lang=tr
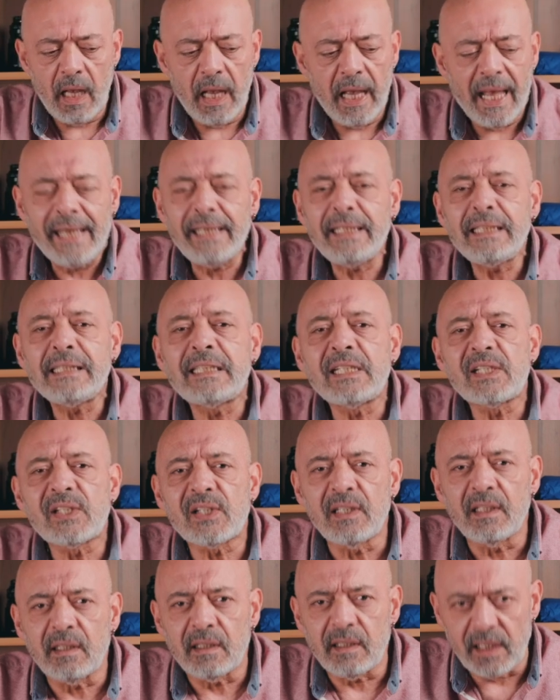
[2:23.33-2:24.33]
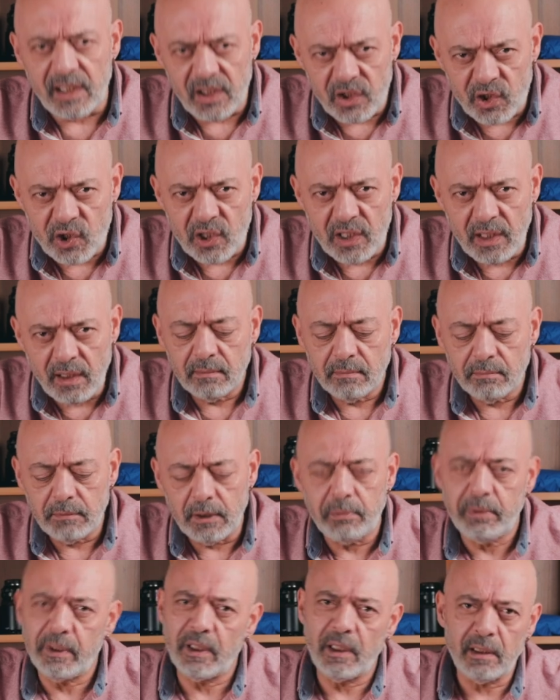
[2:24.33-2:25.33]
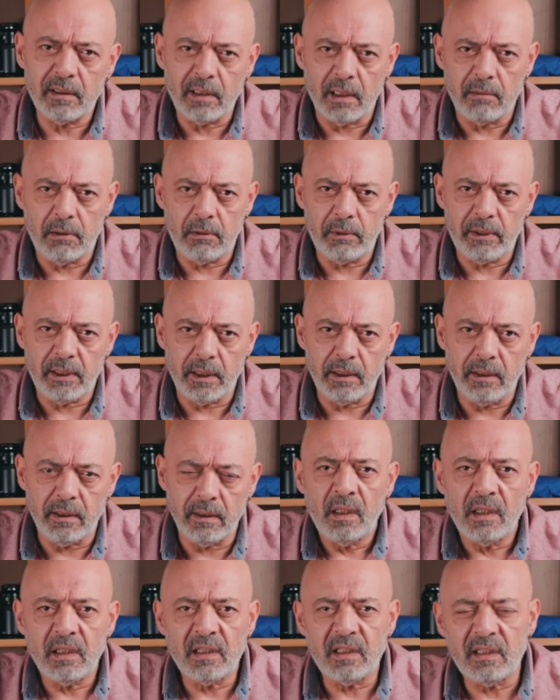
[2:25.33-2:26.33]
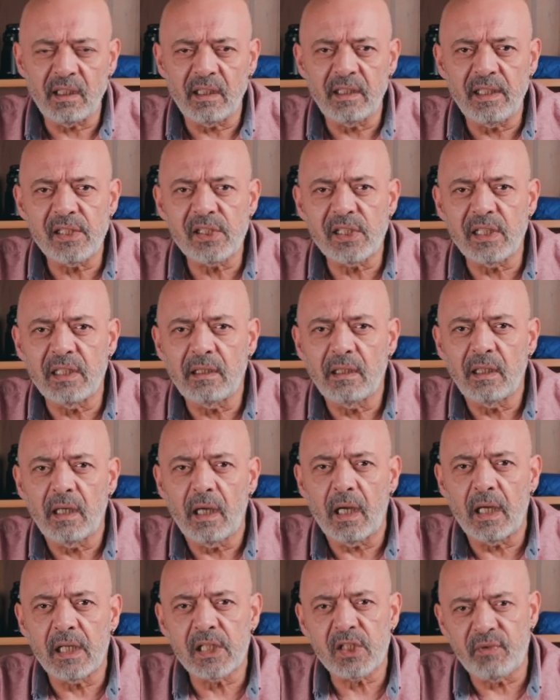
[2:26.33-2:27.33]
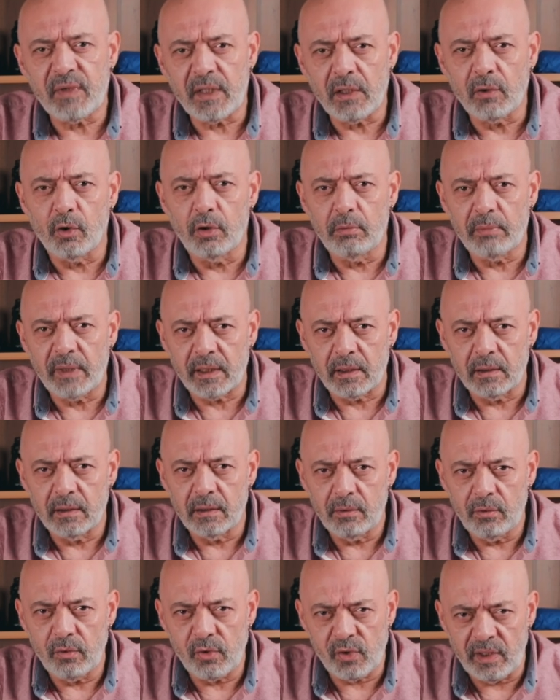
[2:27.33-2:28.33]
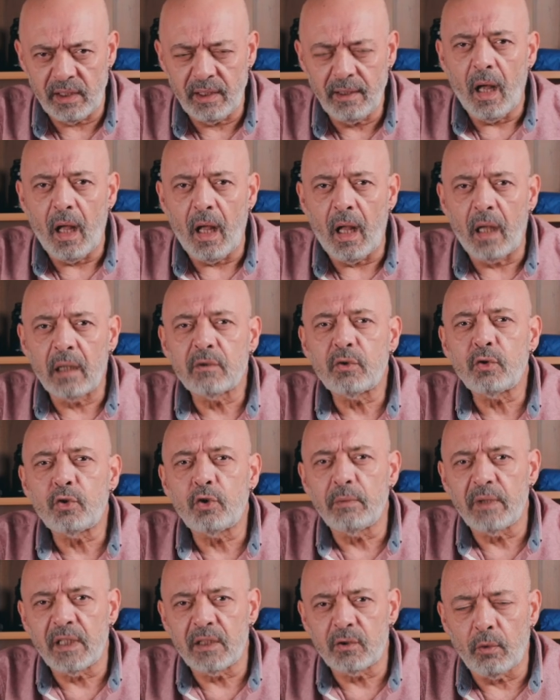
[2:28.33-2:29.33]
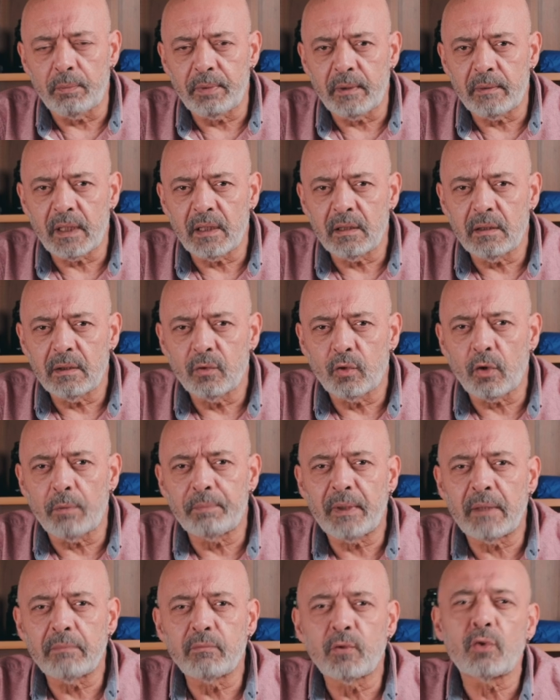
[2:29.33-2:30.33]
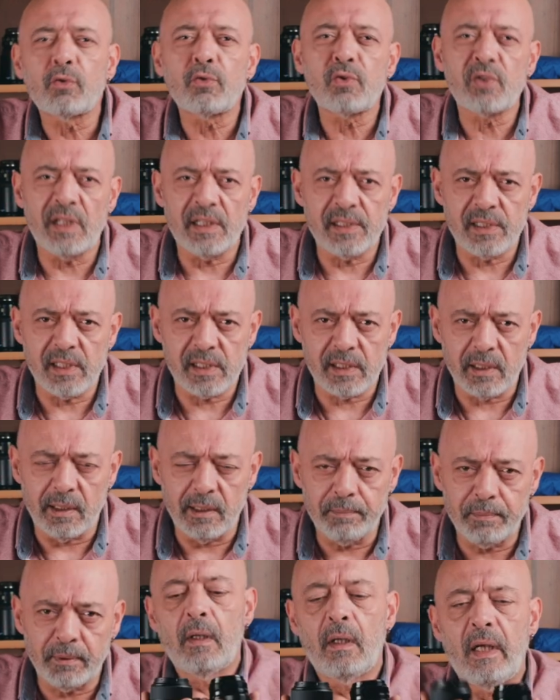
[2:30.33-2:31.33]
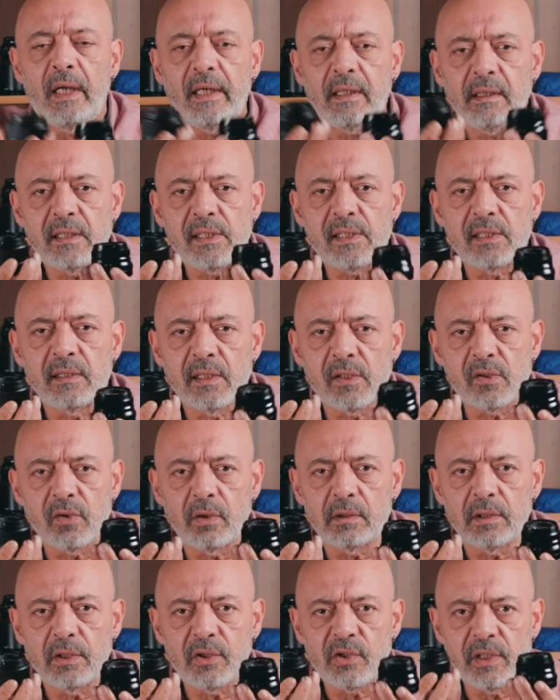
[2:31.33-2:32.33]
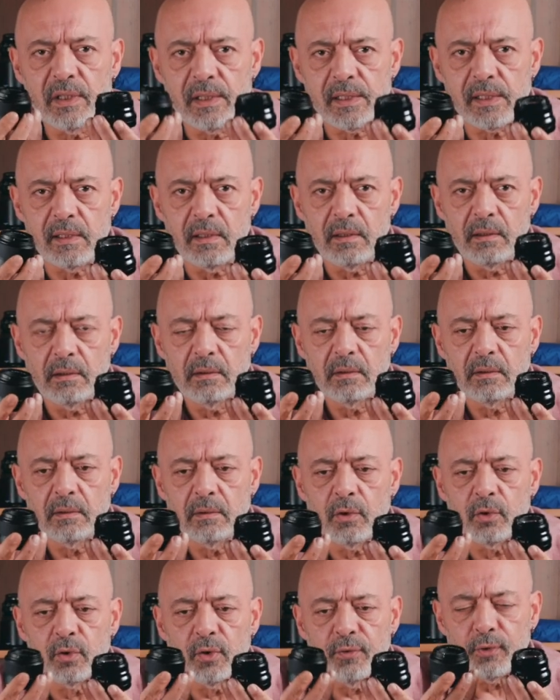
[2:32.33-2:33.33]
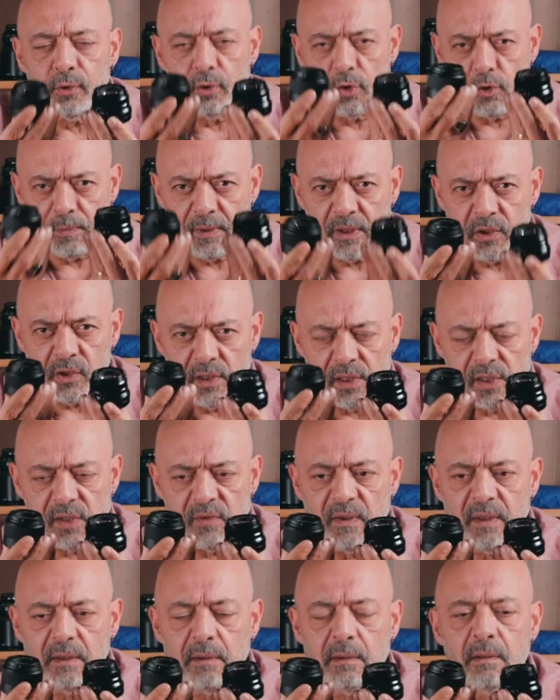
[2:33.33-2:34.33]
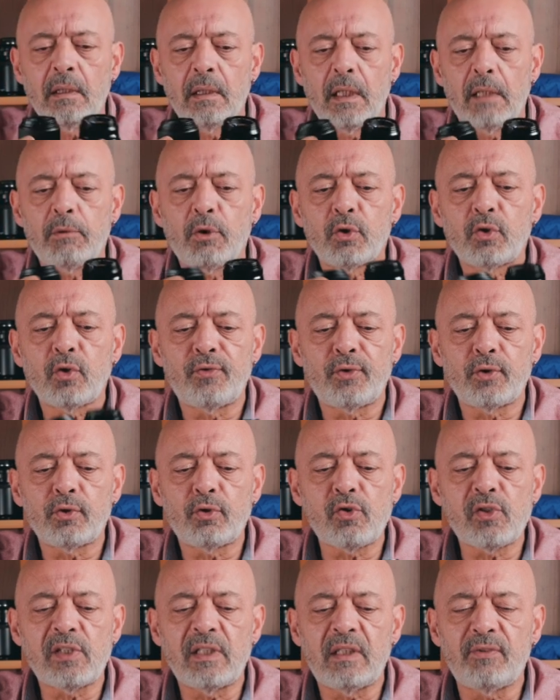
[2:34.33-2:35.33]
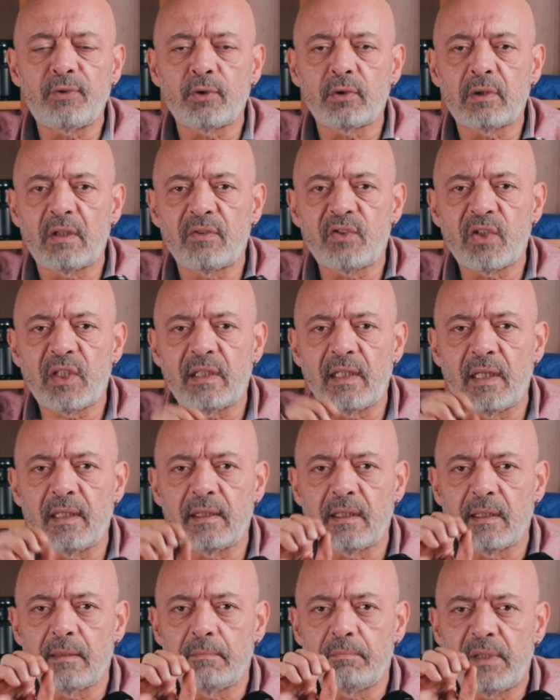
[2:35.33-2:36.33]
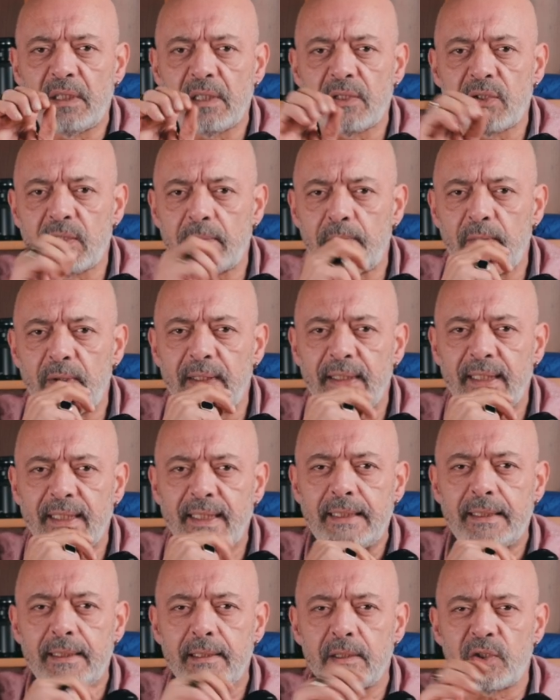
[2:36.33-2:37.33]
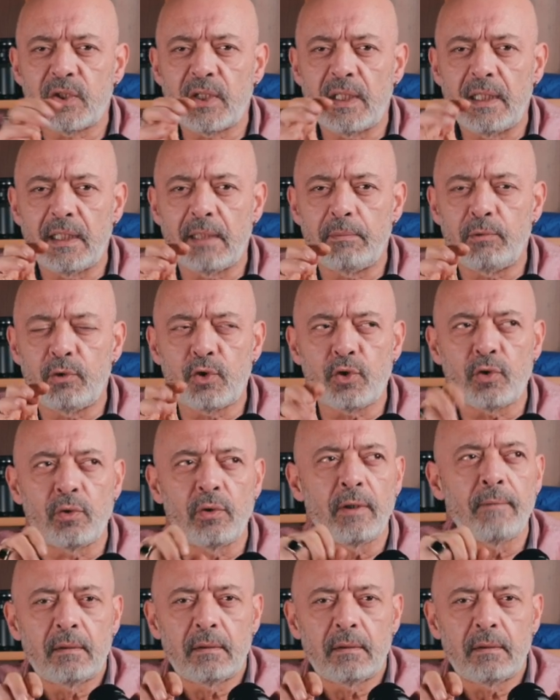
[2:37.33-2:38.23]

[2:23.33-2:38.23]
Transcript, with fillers: Her ikisinin de içi birbiriyle tamamen aynı. İki tanesi asferik olmak üzere 6 kümede toplanan toplam 9 lense sahip. Her ikisinin de son derece hızlı otofokus becerisi var. Ama otofokusları fotoğraf çekerken birazcık böyle hani şey gibi düşünün.